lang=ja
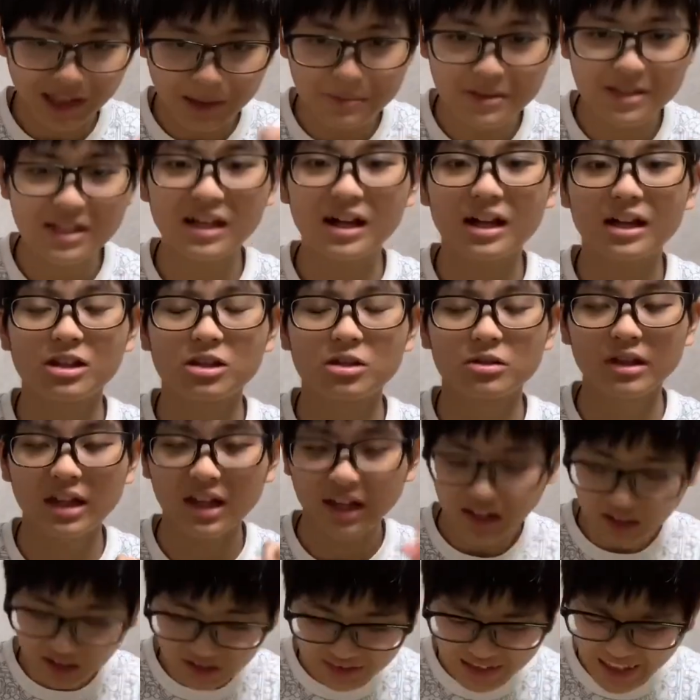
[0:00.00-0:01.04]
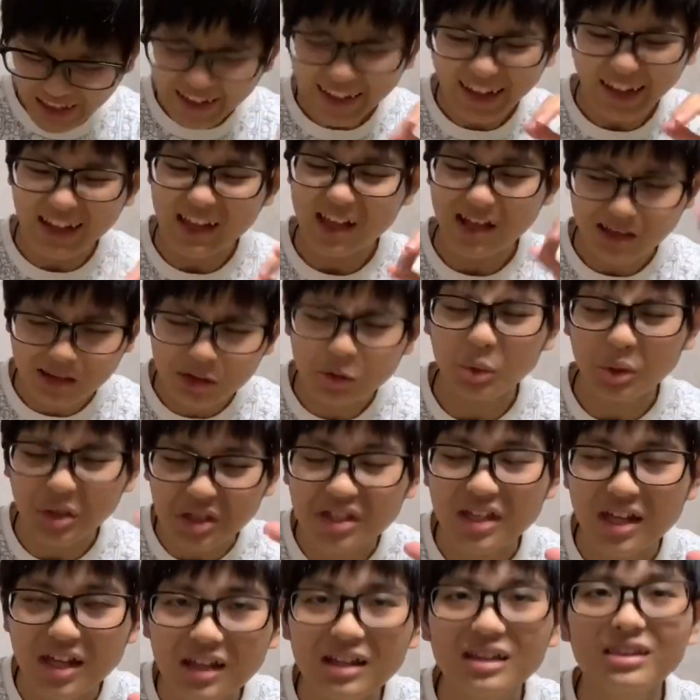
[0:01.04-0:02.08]
び盛りのなんか、なんかやっと来
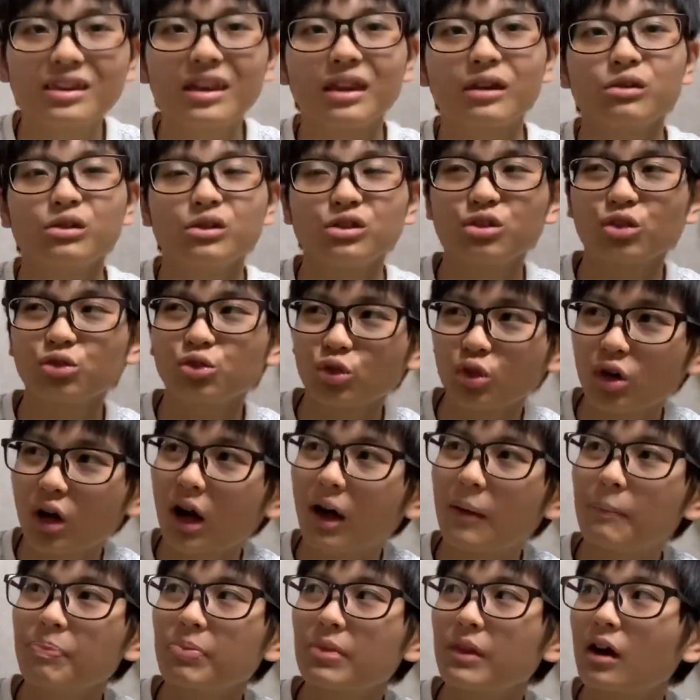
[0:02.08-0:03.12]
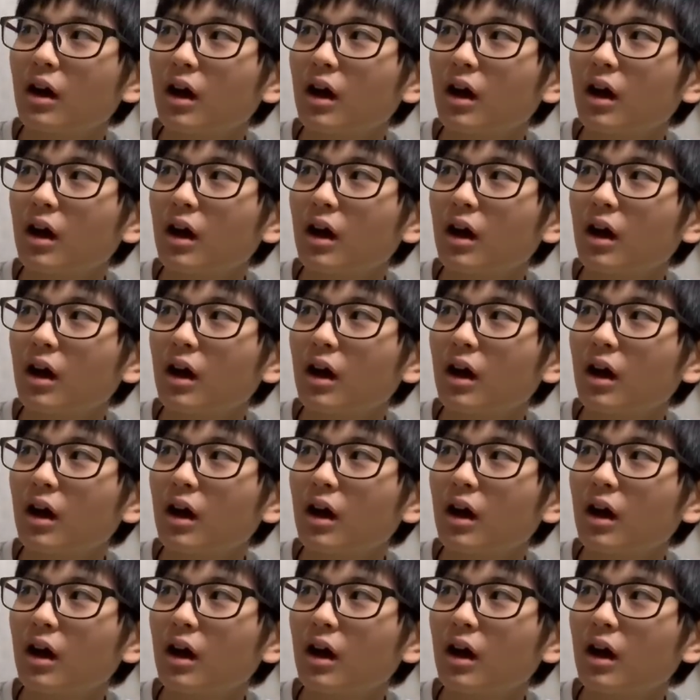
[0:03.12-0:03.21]
てっていう人とか、